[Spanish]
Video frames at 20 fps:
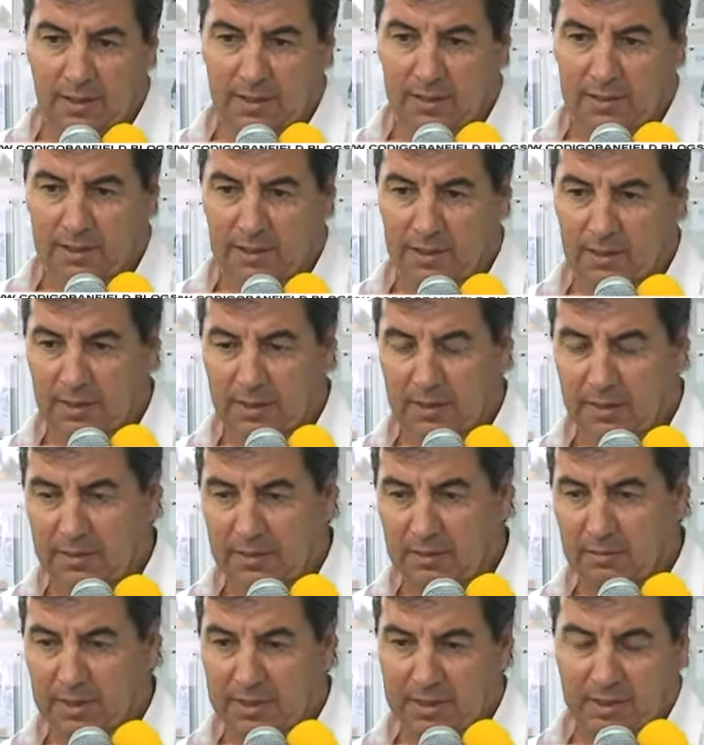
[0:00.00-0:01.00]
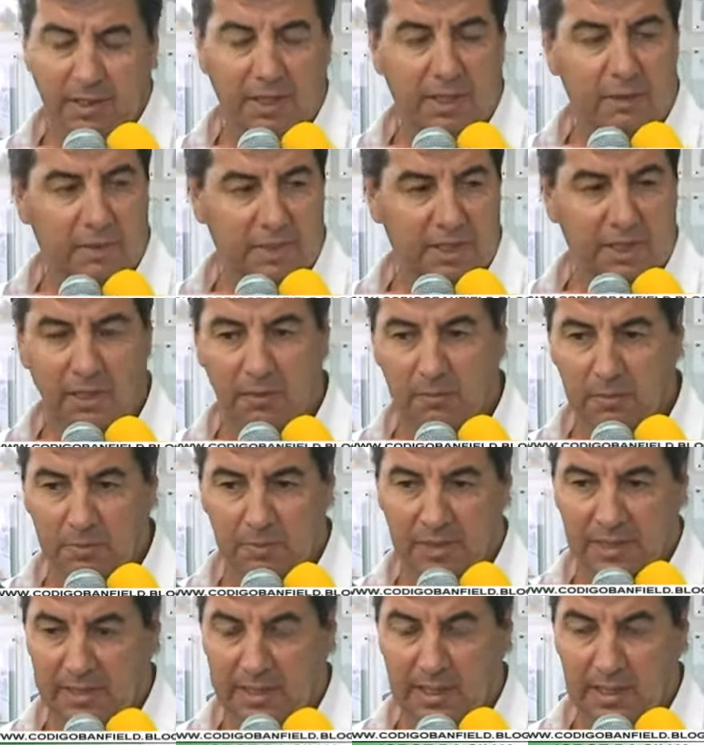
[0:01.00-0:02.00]
se, va a tratar de mantener el
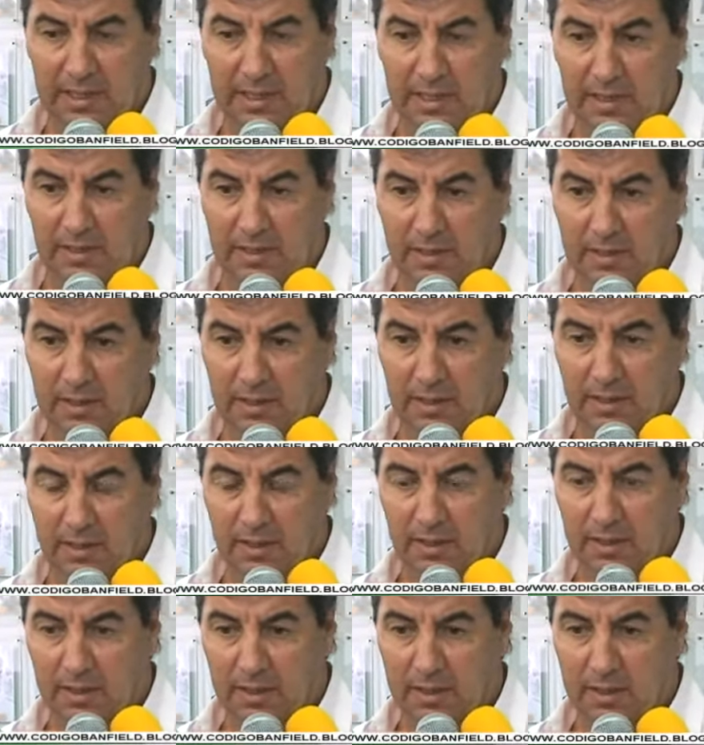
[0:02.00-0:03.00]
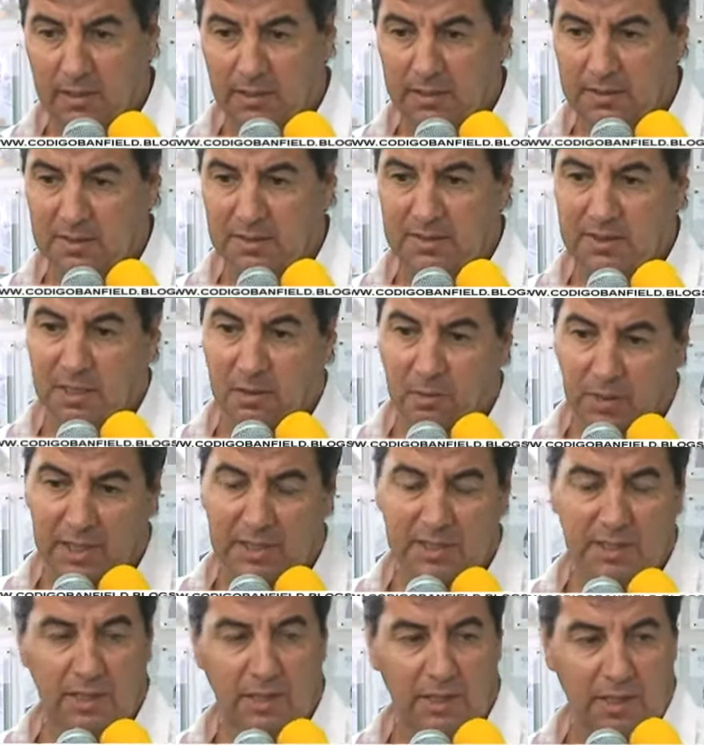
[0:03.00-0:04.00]
plantel, eh, si se va a
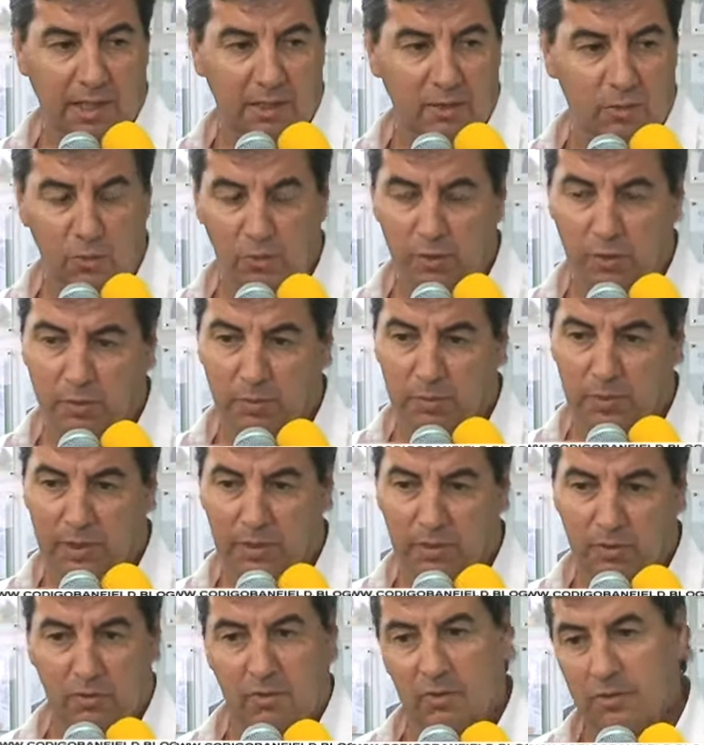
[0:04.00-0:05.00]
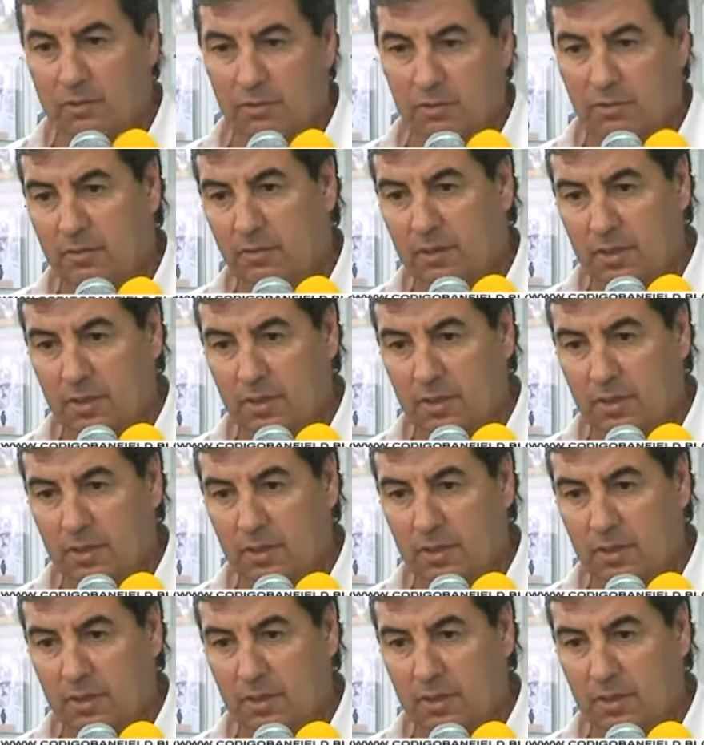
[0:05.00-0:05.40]
seguir alguno, pero